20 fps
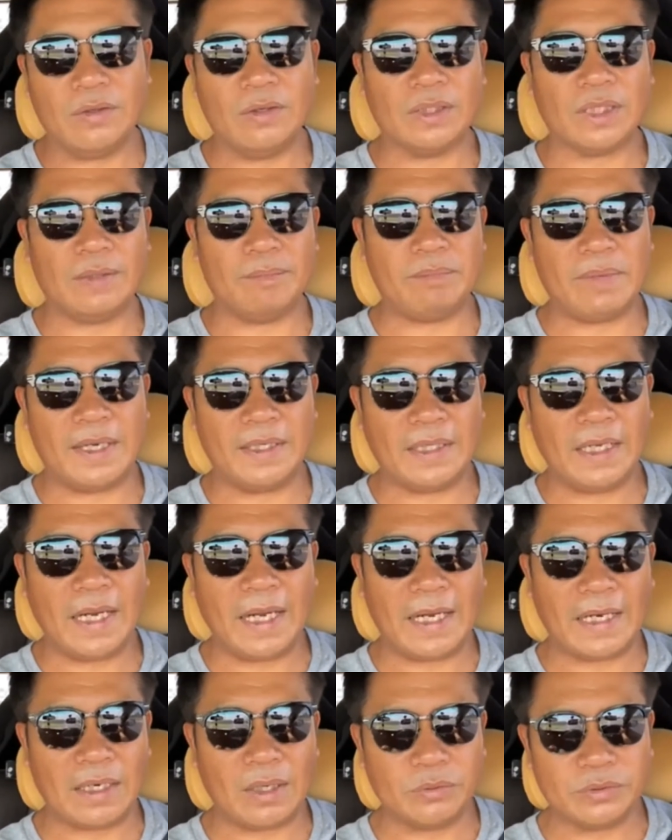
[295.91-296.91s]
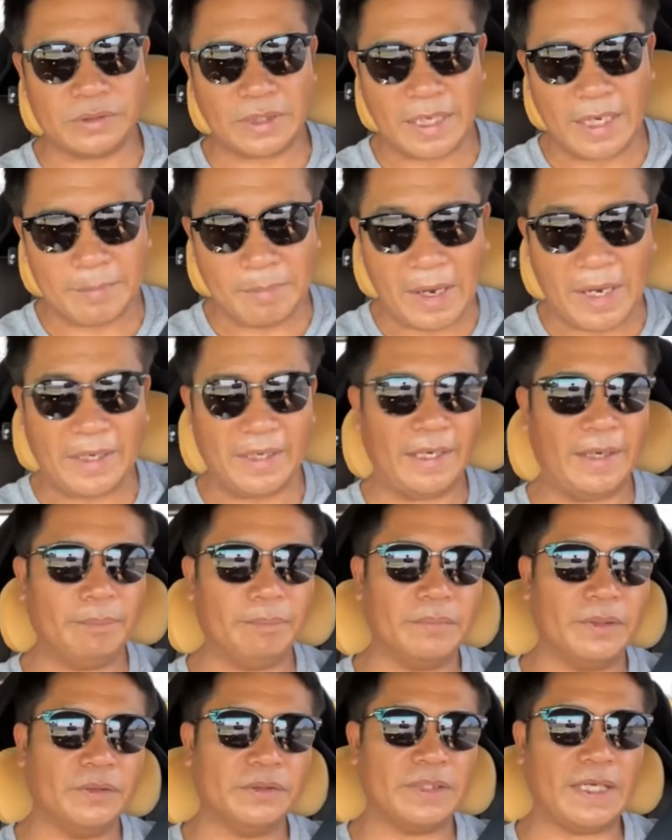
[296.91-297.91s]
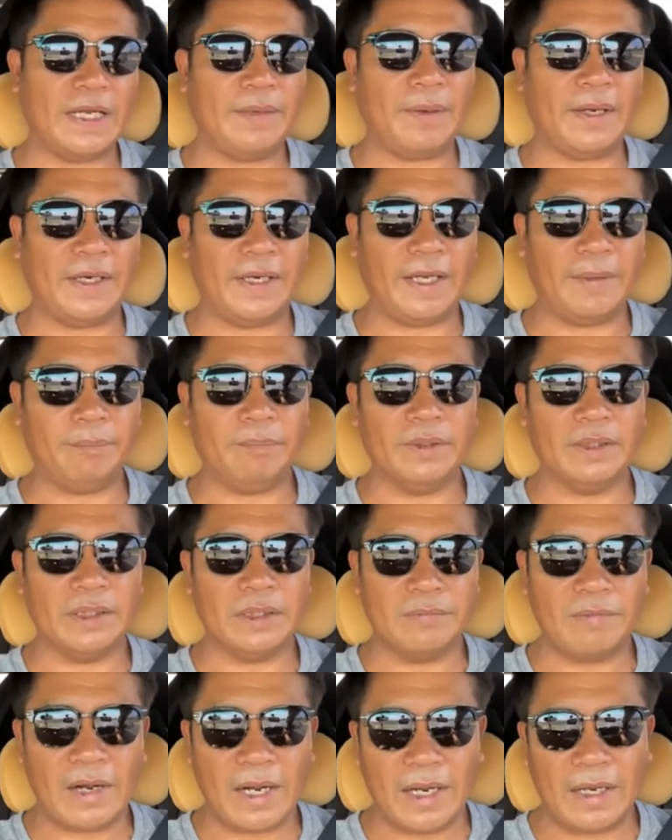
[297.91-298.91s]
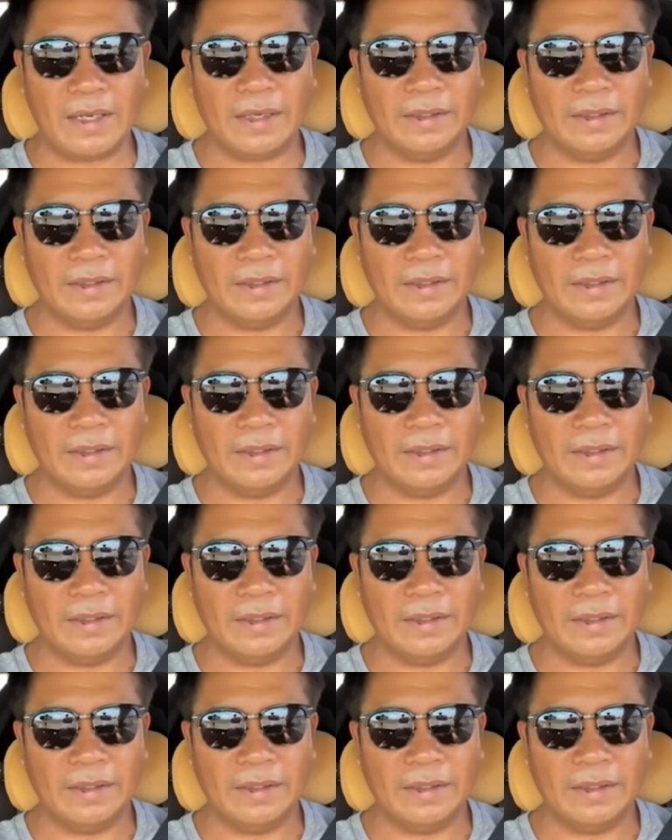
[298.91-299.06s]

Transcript: คอนกลับมา ถ้าหากเราใช้ผ่านแอปเราใช้ผ่านแอป หรือว่า